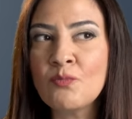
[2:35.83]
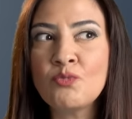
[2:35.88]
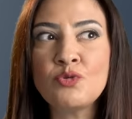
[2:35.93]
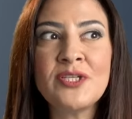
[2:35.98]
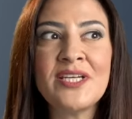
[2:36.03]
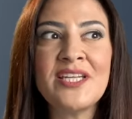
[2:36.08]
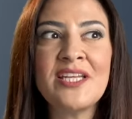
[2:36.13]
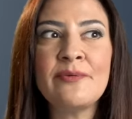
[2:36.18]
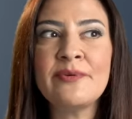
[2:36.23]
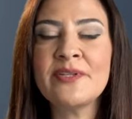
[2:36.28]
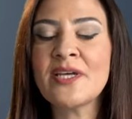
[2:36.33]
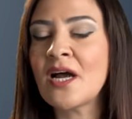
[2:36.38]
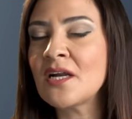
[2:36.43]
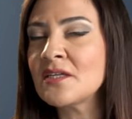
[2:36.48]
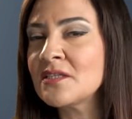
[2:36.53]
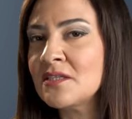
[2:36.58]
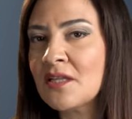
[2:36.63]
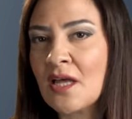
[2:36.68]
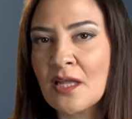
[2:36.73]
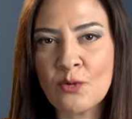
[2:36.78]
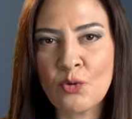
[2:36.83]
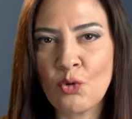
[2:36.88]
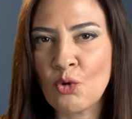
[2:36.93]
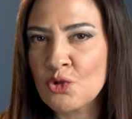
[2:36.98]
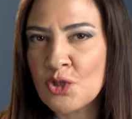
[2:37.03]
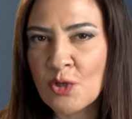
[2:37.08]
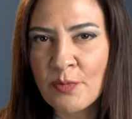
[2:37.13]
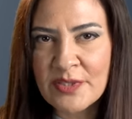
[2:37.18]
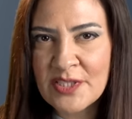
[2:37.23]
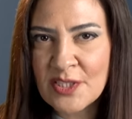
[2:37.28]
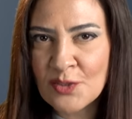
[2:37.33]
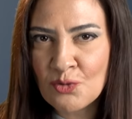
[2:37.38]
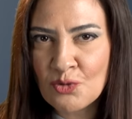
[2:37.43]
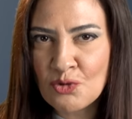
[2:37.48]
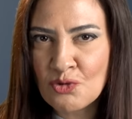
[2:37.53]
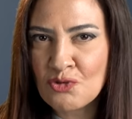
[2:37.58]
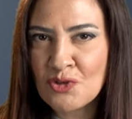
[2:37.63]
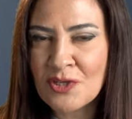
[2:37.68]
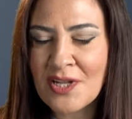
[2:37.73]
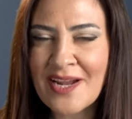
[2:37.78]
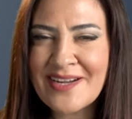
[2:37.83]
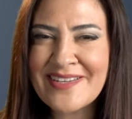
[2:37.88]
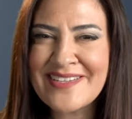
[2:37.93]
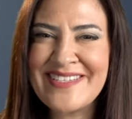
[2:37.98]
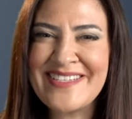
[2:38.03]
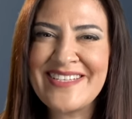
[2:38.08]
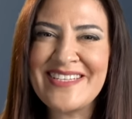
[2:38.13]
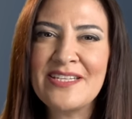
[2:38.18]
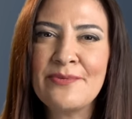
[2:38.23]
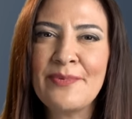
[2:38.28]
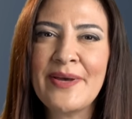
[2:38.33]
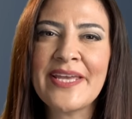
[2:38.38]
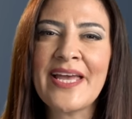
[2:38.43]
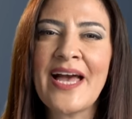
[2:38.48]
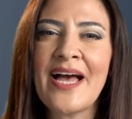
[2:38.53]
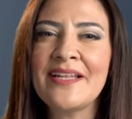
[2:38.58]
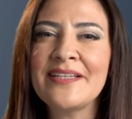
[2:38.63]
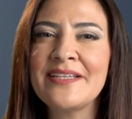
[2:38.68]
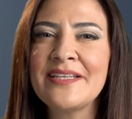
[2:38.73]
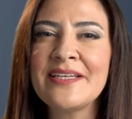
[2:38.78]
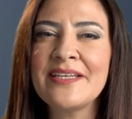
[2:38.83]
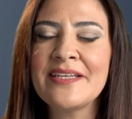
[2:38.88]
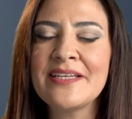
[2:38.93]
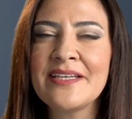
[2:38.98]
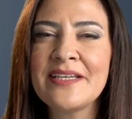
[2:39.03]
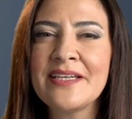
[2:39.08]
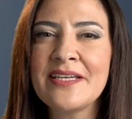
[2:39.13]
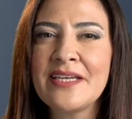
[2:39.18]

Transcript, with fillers: Bu deneyimin ardından otomatik düşünceler zihnime geldi